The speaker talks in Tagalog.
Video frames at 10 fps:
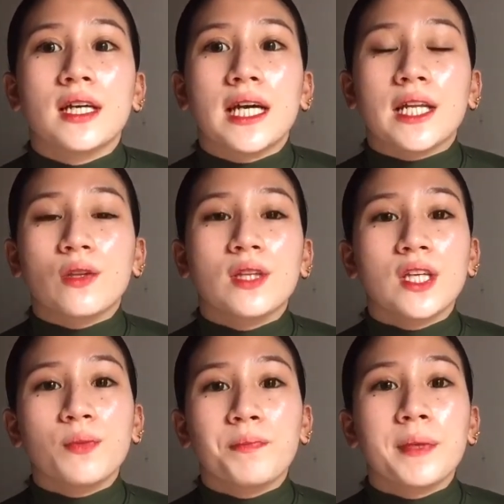ito
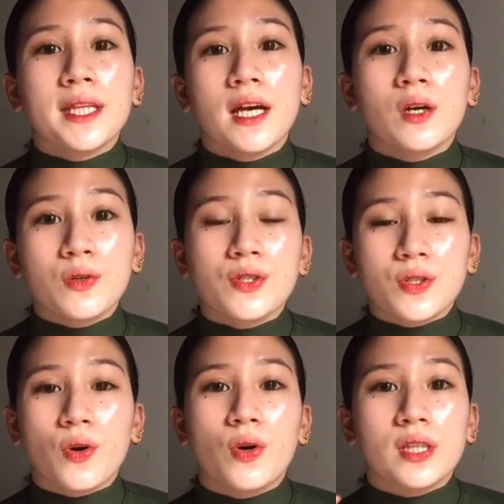din yung
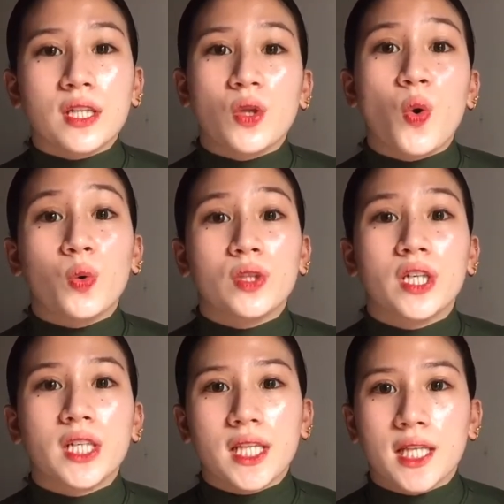pinakagusto ko na
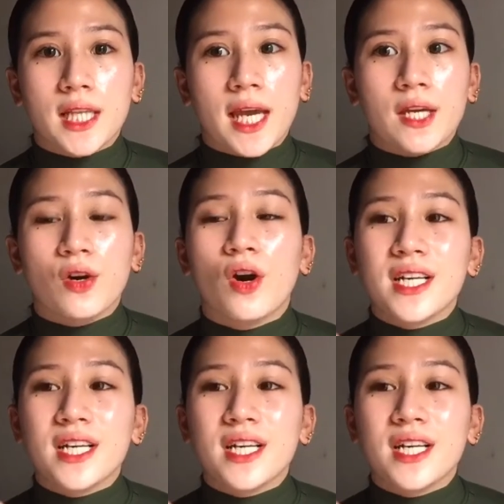toner na na-try ko.